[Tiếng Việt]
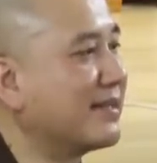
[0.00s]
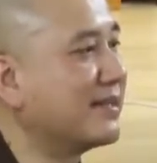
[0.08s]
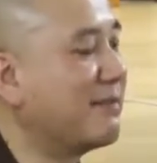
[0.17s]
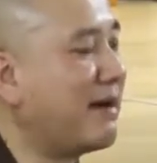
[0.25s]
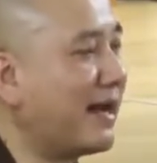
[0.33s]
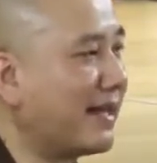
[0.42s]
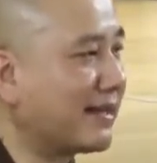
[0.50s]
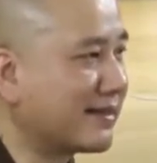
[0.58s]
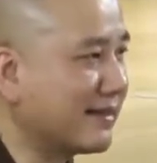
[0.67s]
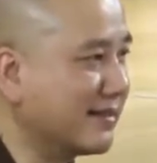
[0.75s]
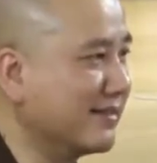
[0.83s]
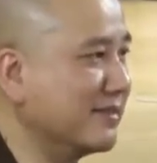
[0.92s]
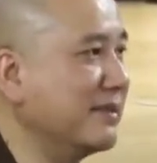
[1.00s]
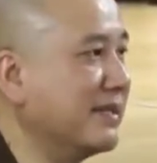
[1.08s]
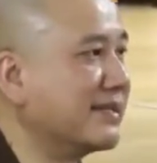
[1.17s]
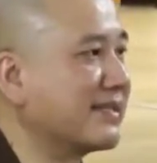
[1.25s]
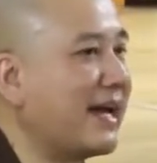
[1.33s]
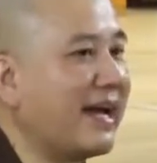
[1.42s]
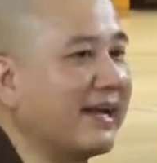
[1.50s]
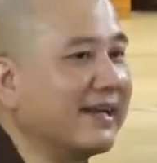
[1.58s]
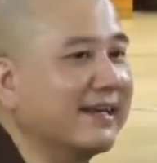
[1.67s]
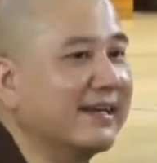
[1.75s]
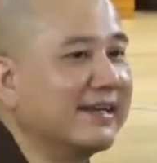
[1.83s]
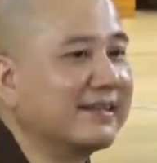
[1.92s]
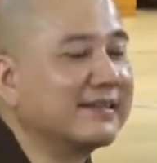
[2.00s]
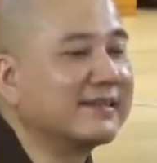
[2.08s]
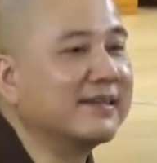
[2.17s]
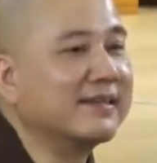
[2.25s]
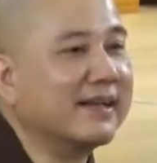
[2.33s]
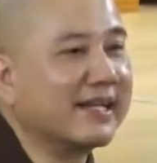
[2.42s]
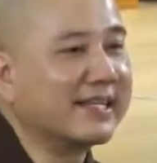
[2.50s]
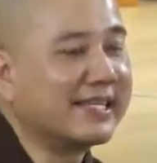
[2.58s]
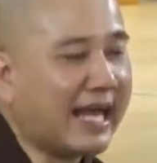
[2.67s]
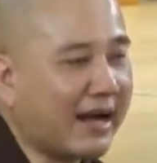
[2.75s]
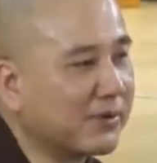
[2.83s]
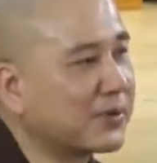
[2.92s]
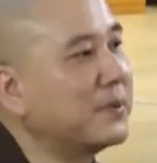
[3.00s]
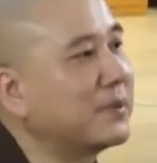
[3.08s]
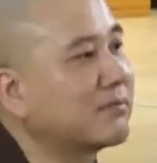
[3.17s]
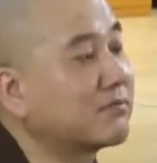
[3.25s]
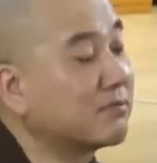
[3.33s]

thứ ba là từ biện tài, thứ tư là nhạo thuyết.